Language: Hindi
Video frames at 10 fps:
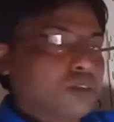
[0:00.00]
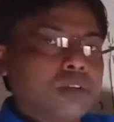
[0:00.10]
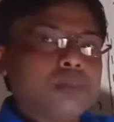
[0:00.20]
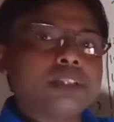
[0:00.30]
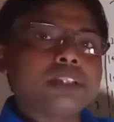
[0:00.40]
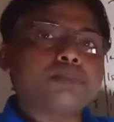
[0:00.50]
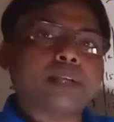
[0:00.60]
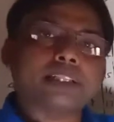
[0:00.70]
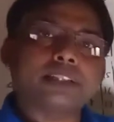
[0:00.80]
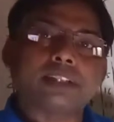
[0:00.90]
कोई भी चीज़
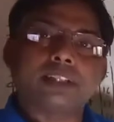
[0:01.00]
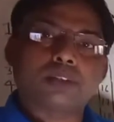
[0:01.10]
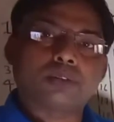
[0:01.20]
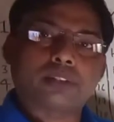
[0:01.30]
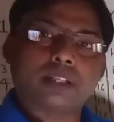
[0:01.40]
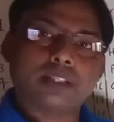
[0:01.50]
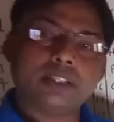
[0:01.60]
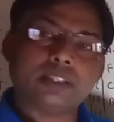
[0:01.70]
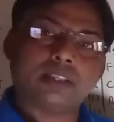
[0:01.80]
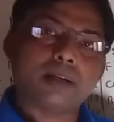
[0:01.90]
प्रैक्टिस से याद होता है
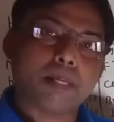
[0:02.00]
ठीक है